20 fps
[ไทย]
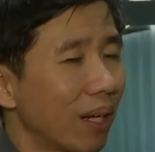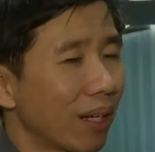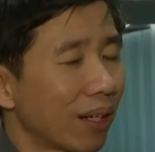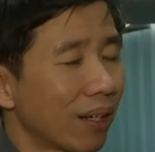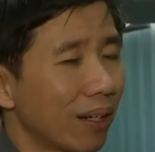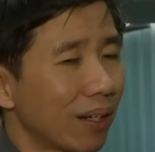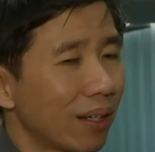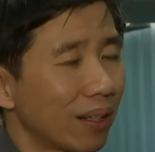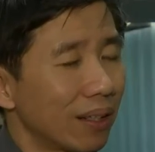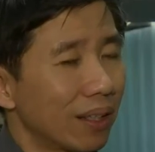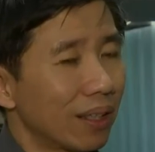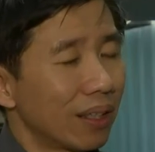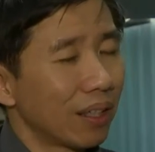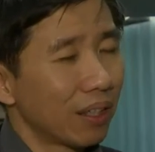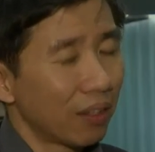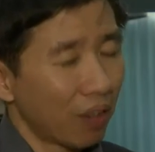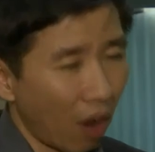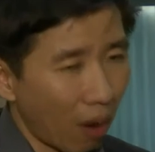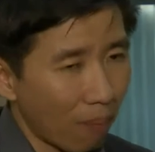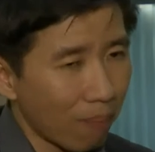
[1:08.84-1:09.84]
แล้วก็
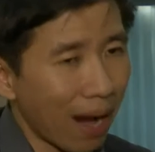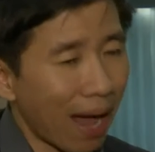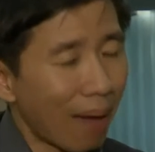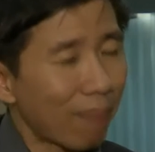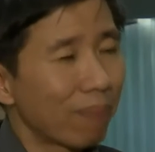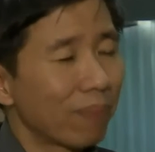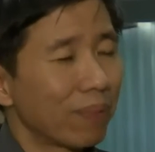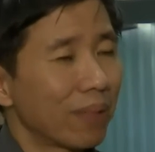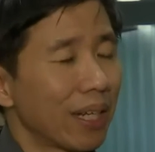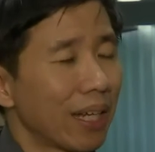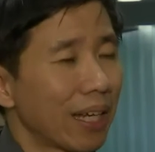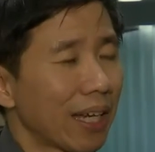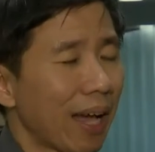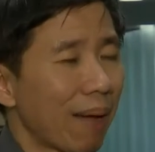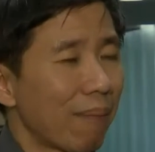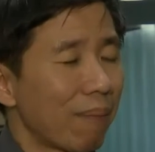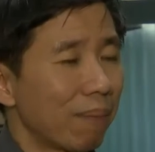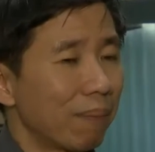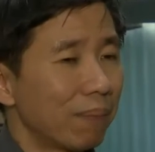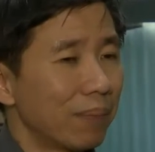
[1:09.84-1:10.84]
น้อมรับใน
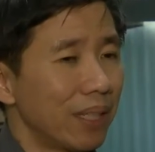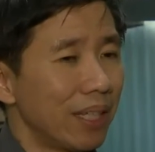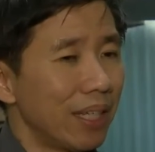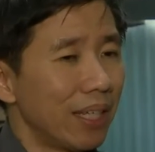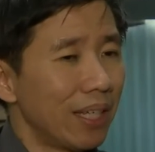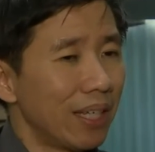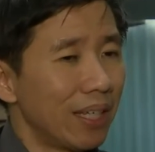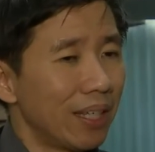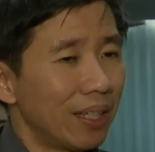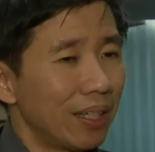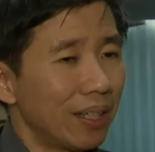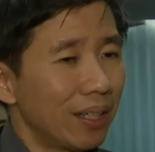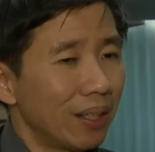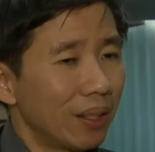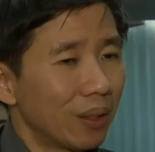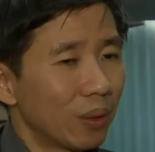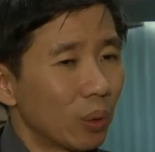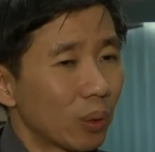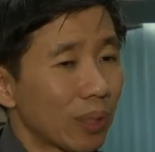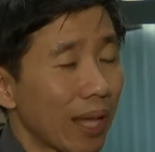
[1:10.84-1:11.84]
คำที่
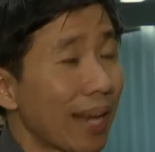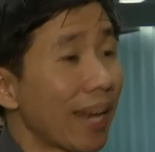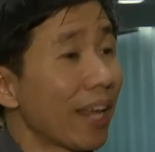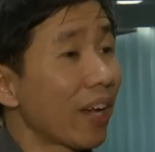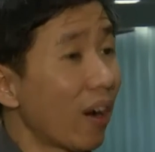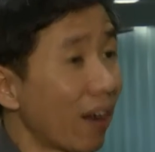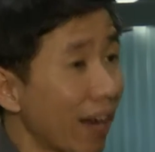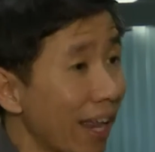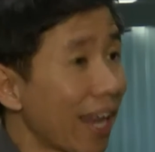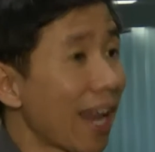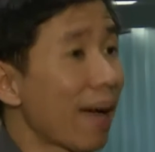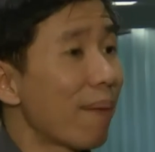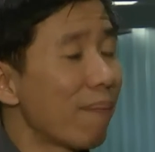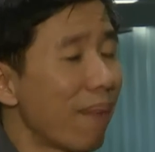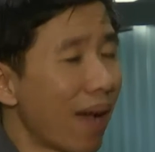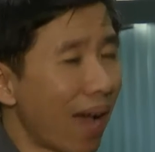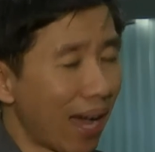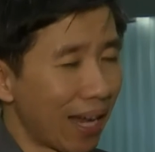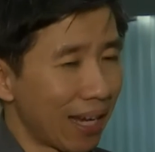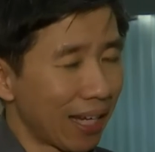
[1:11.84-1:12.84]
ทุกท่านให้ข้อแนะ
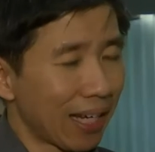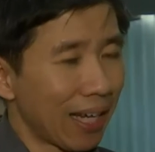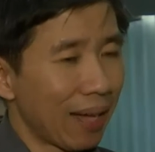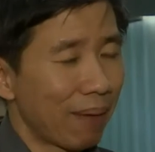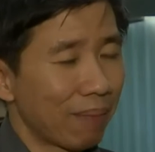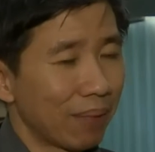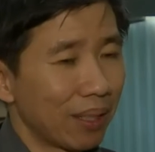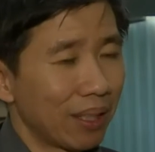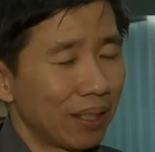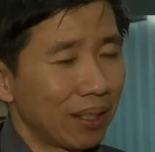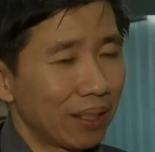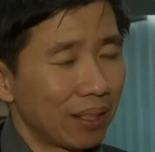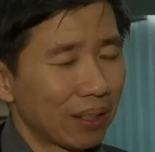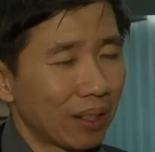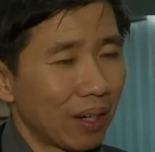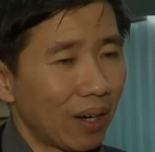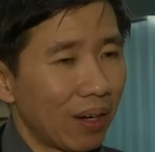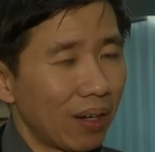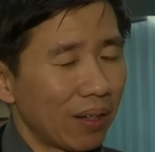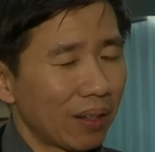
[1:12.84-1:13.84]
นำมา นะครับ
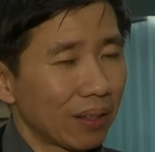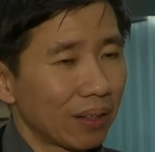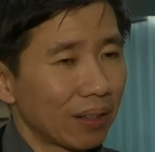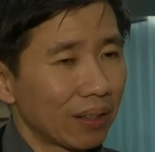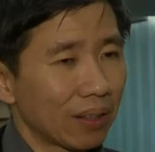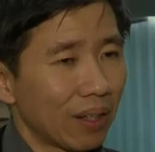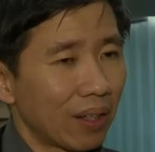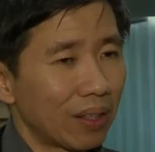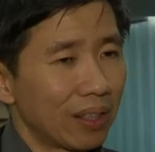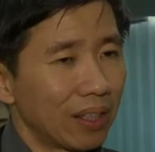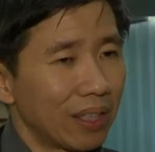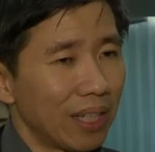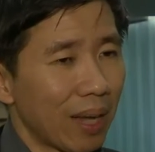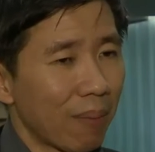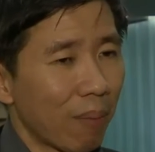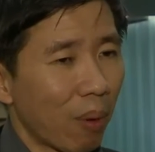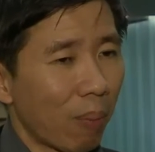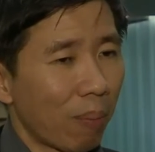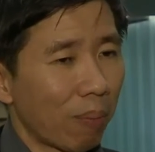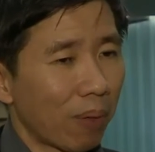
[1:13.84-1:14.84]
ก็ก่อนอื่นเนี่
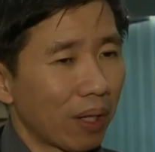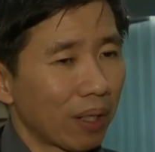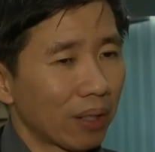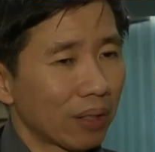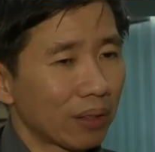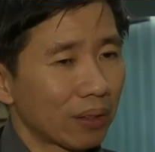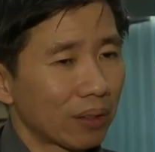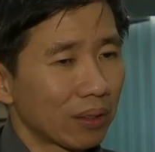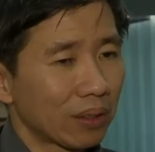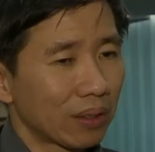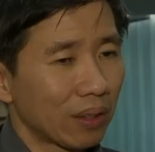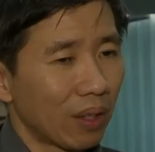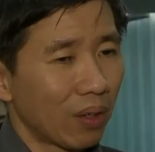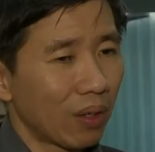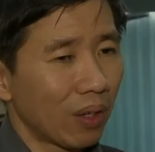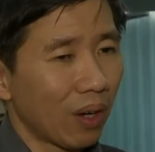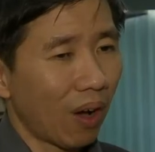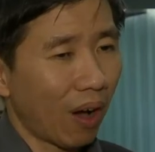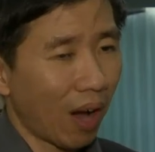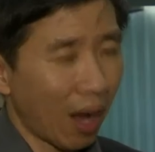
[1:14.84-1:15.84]
ยผมก็ต้อง
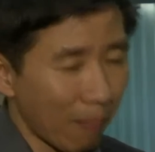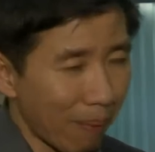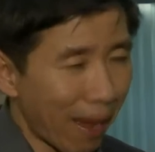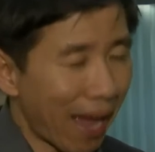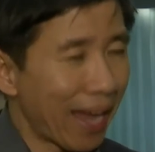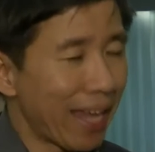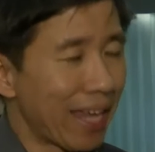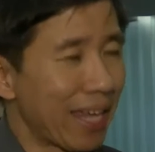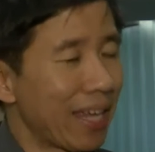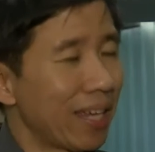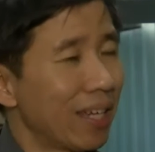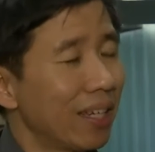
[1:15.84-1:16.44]
ขออภัย